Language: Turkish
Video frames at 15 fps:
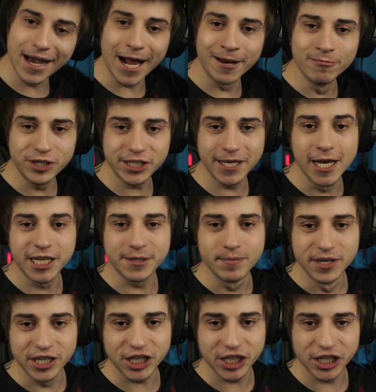gelmiş
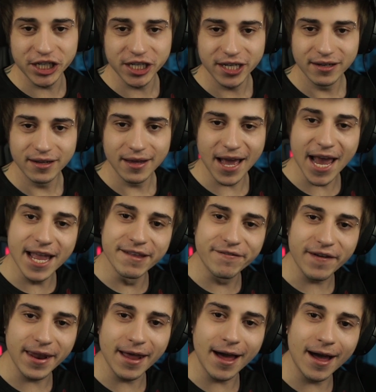geçmiş en
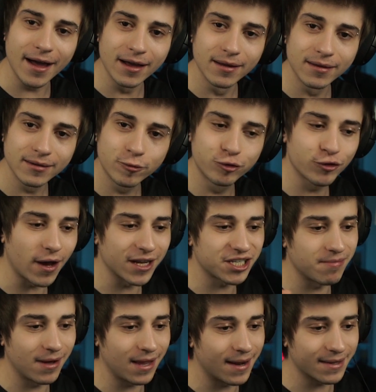fena kutu
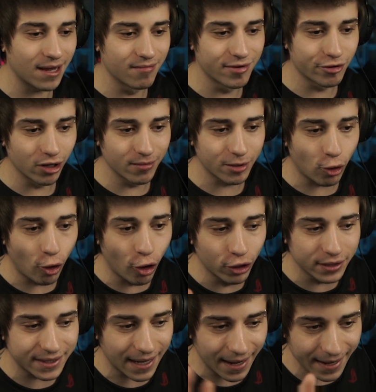açmalardan biri olabilir.
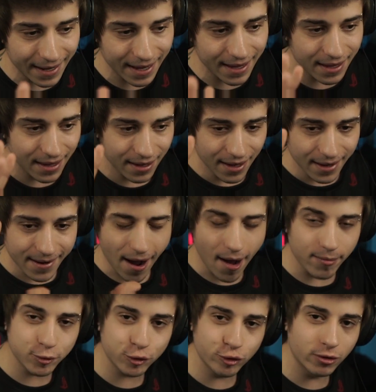10 tane
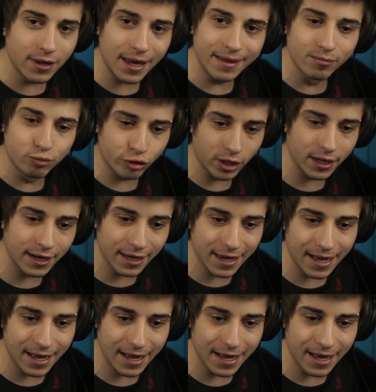Kapsülden buralara